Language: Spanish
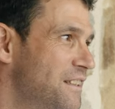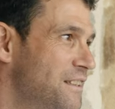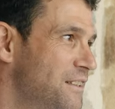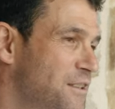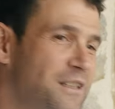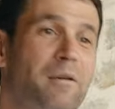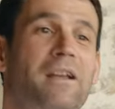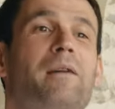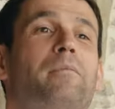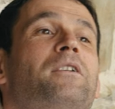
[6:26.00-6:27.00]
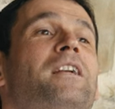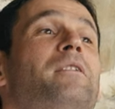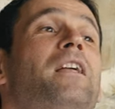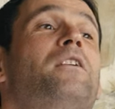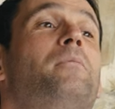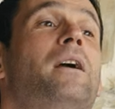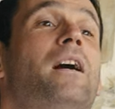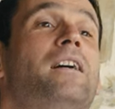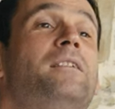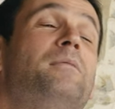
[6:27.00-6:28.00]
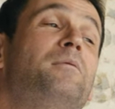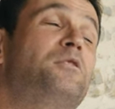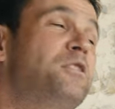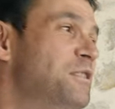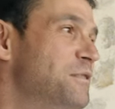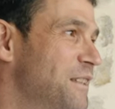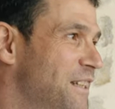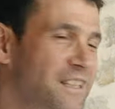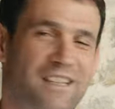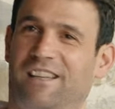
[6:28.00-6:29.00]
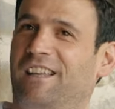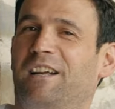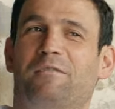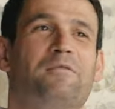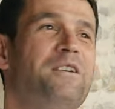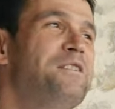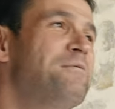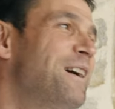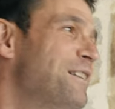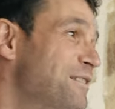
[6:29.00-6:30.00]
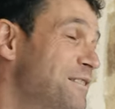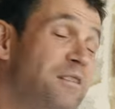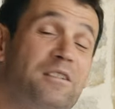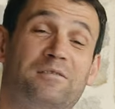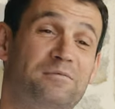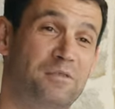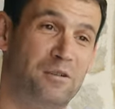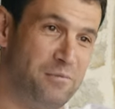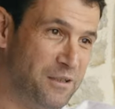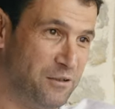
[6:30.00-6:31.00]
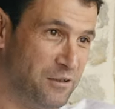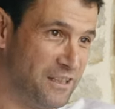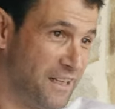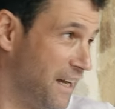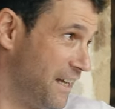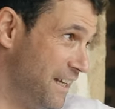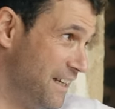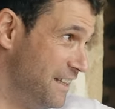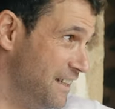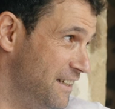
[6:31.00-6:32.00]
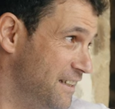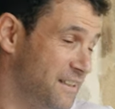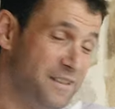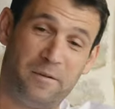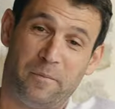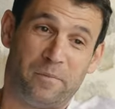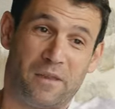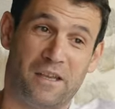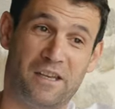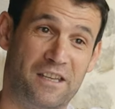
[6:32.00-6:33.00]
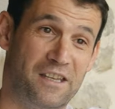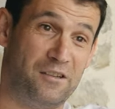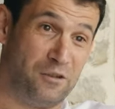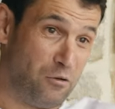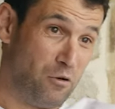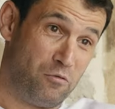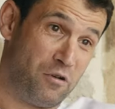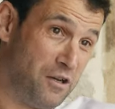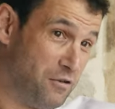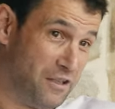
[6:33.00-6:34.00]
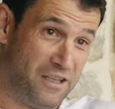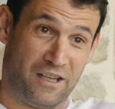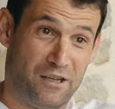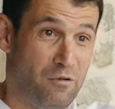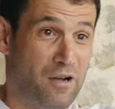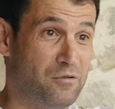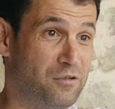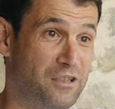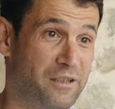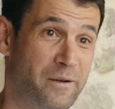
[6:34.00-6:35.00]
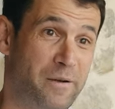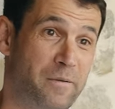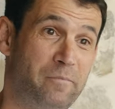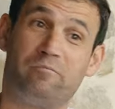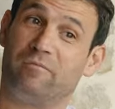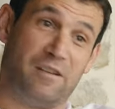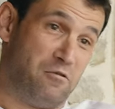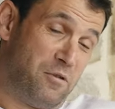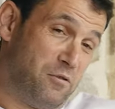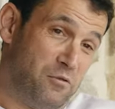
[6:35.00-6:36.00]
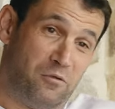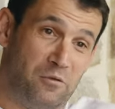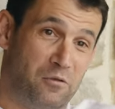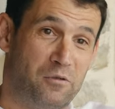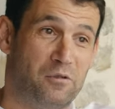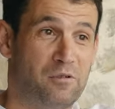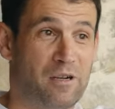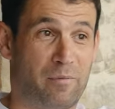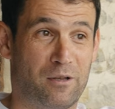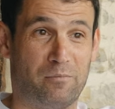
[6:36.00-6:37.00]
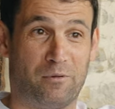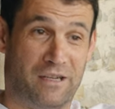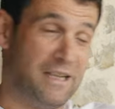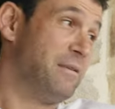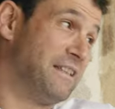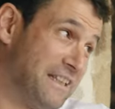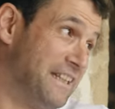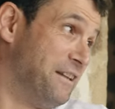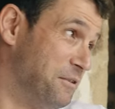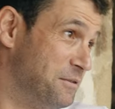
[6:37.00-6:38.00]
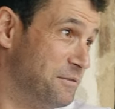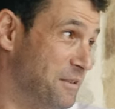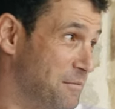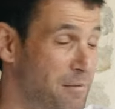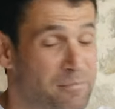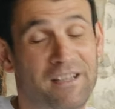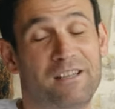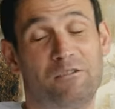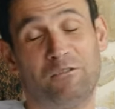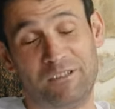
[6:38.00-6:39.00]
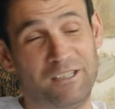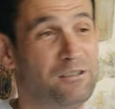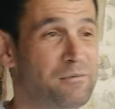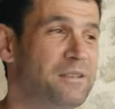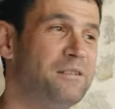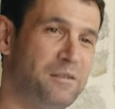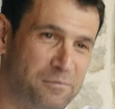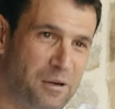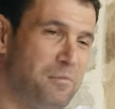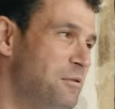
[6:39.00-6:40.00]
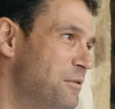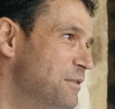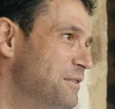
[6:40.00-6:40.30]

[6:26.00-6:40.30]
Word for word: Yo estaba ahí en la puerta de habitación, venga, vamos, y era bueno o malo, me lo metió en la sangre y, yo tengo ahora un crío que tiene cinco años, de momento no la aprieto, pero él ya me está tirando. Mi papá, quiero ir contigo. Bueno, poco a poco.